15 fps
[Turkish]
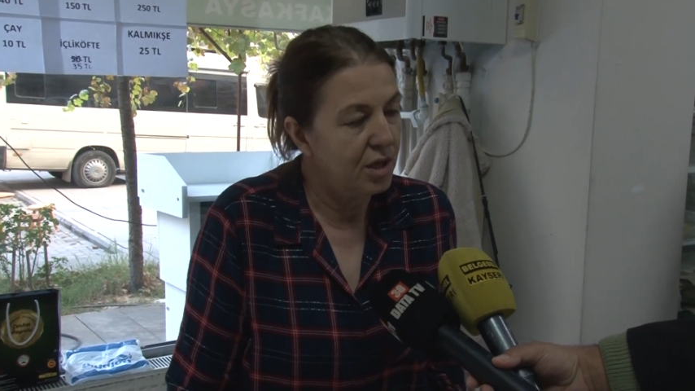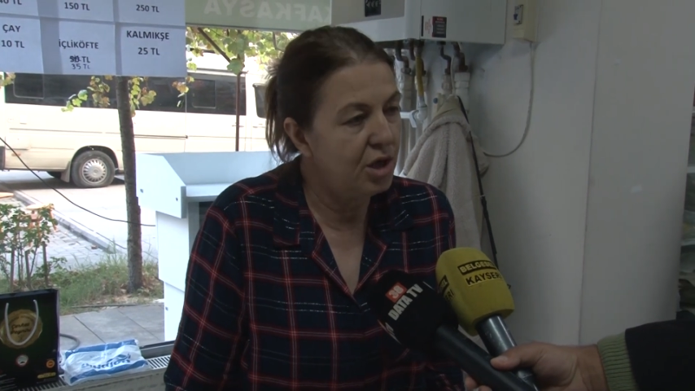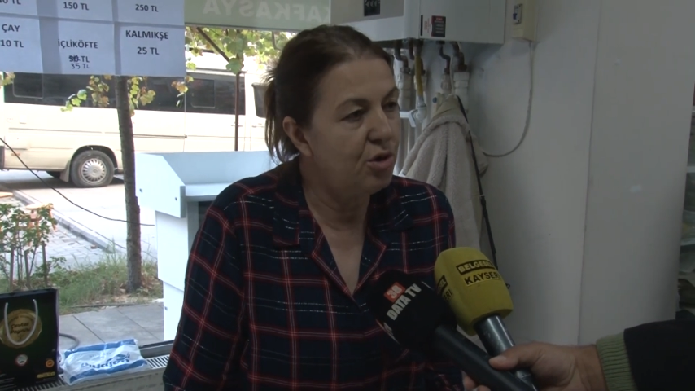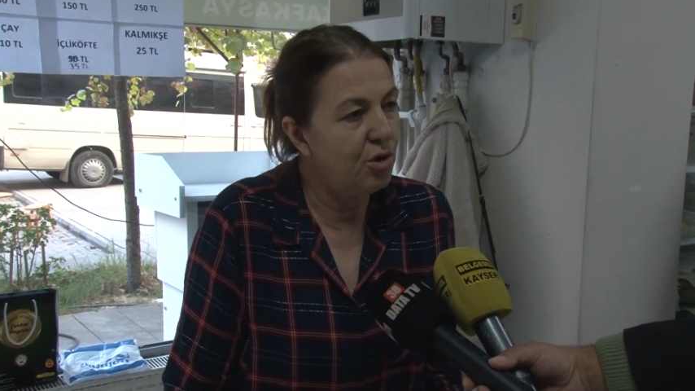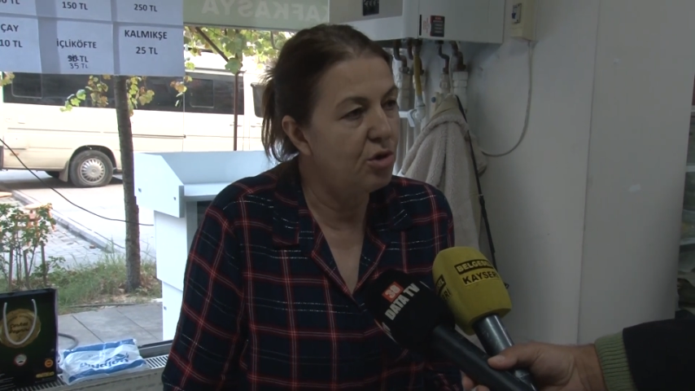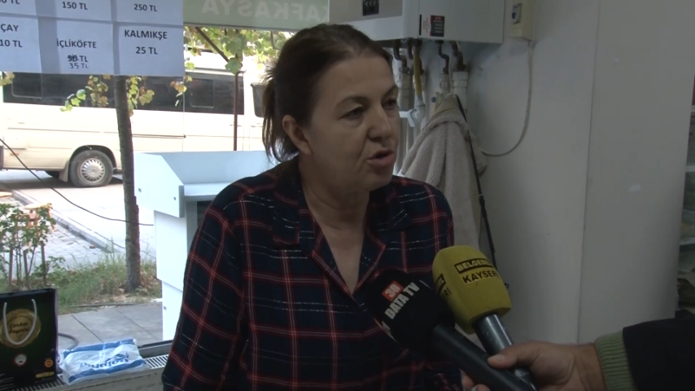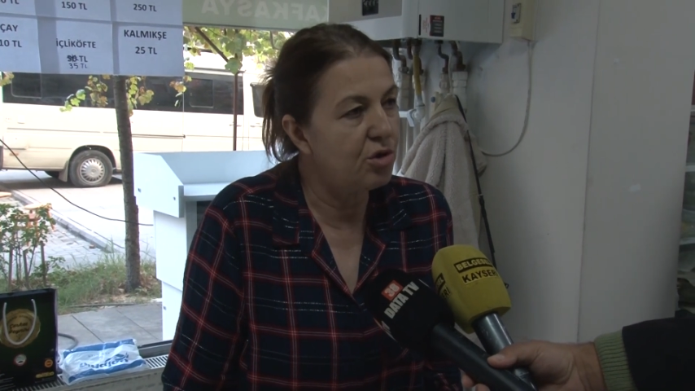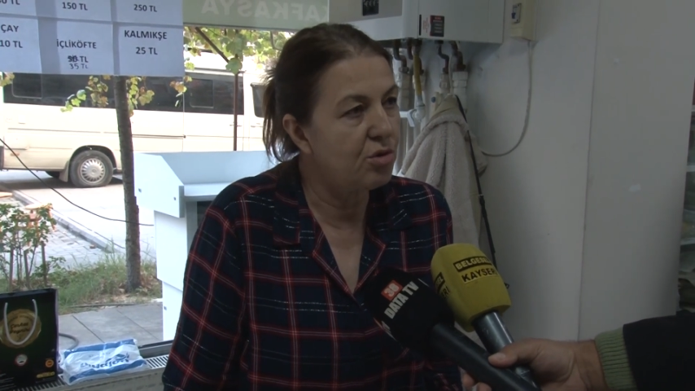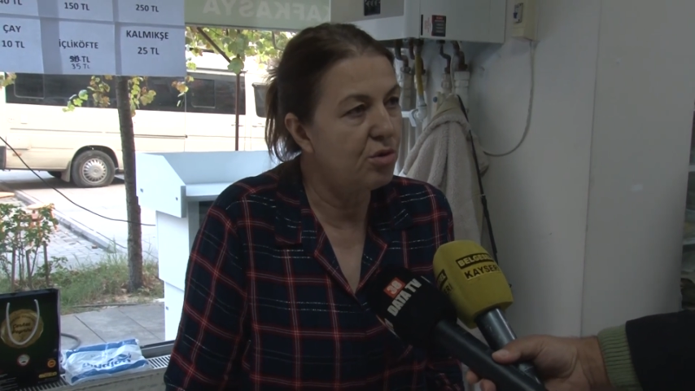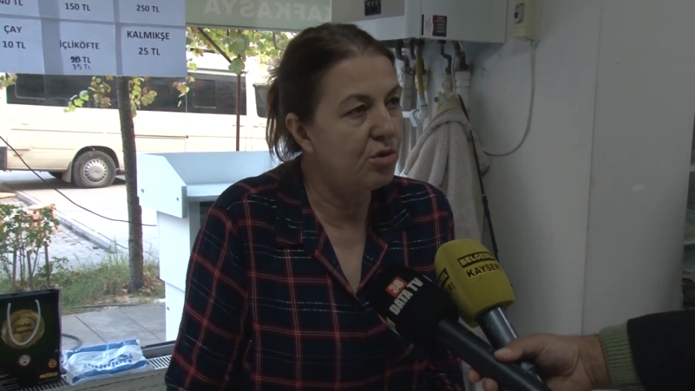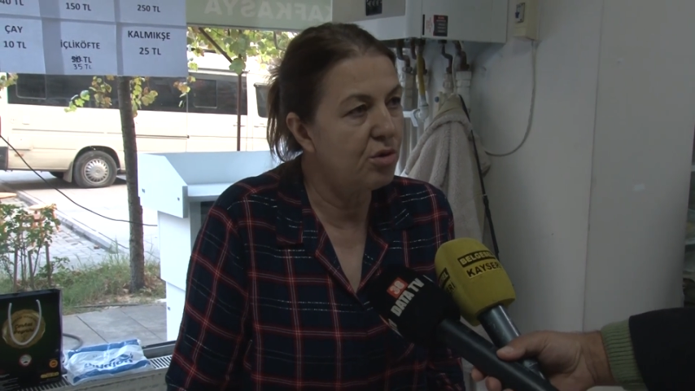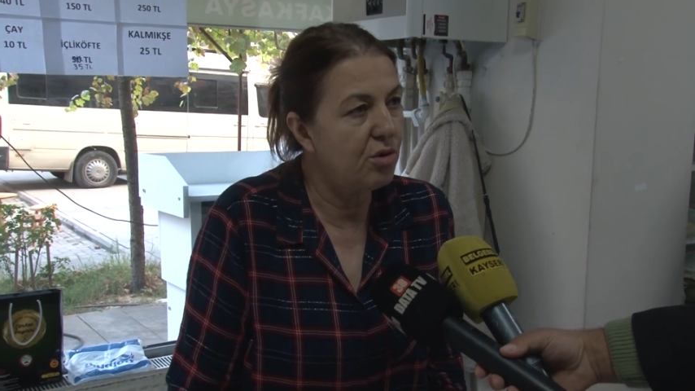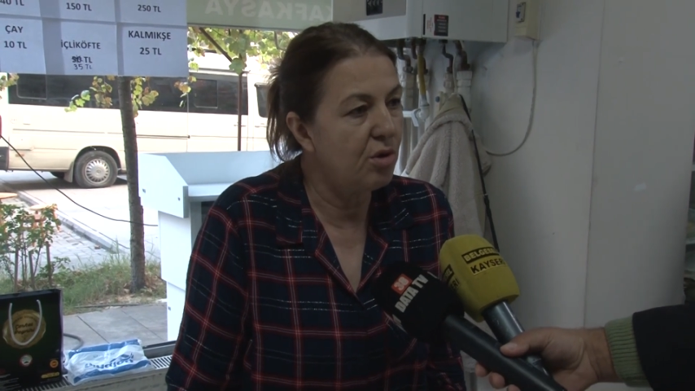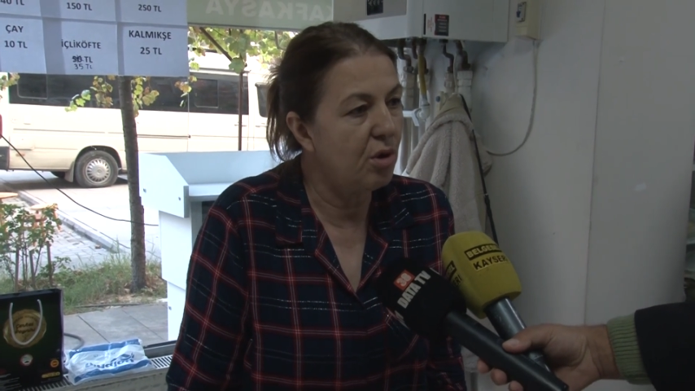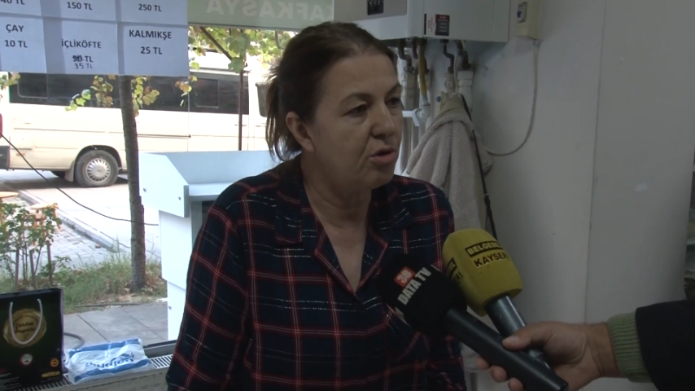gidiyoruz
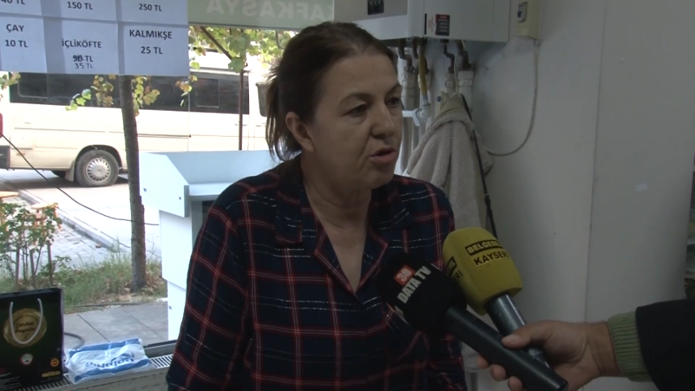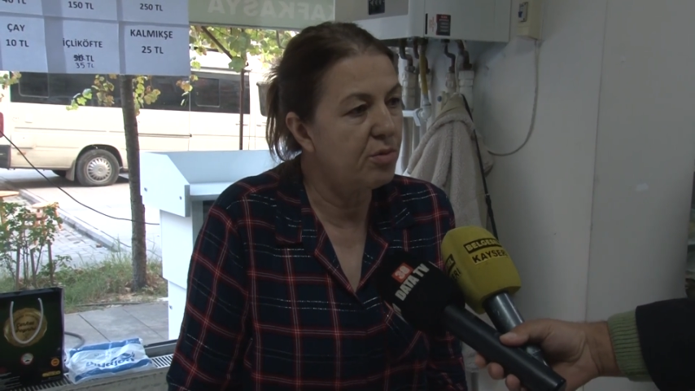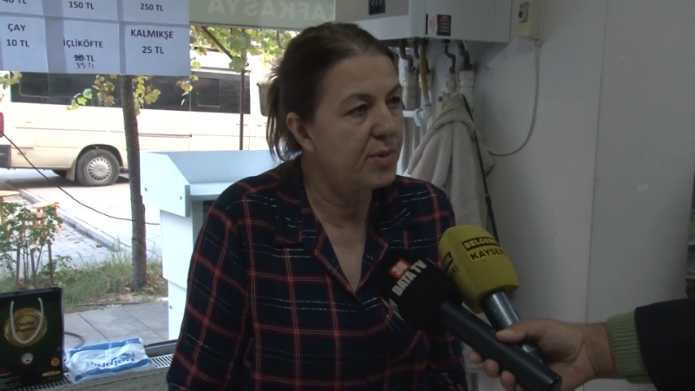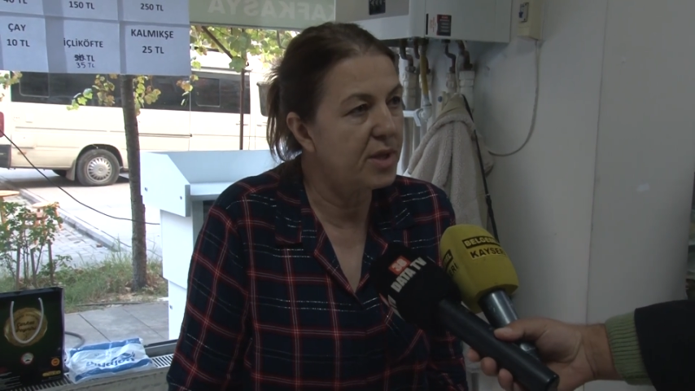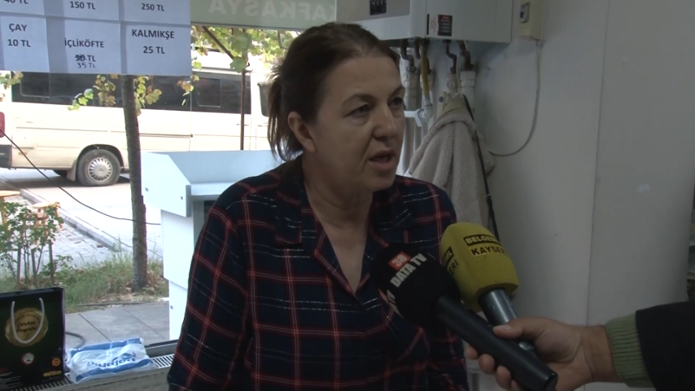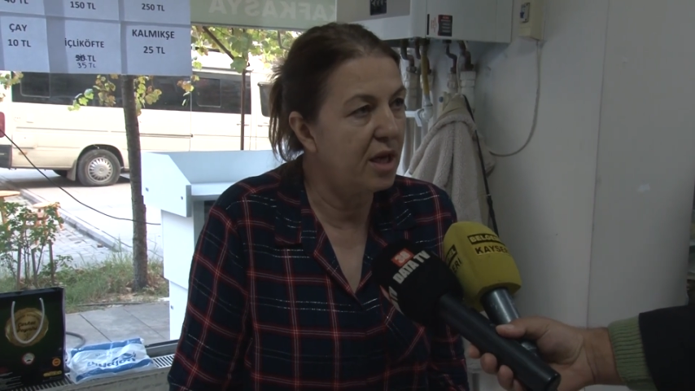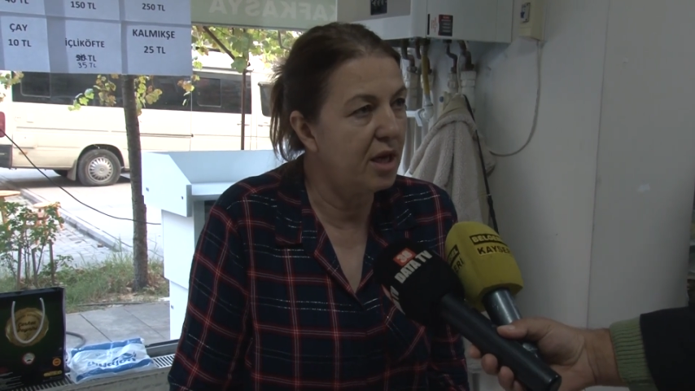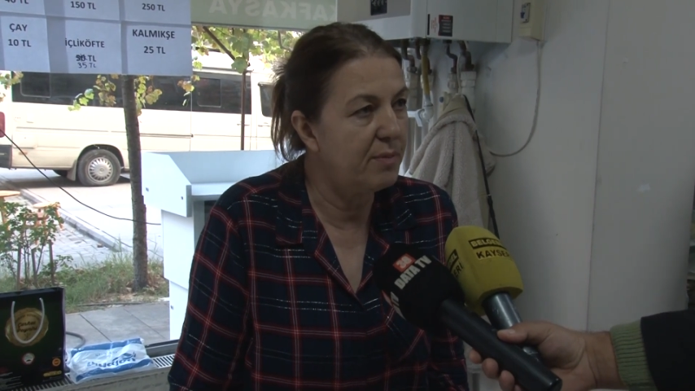uygun olduğumuzda,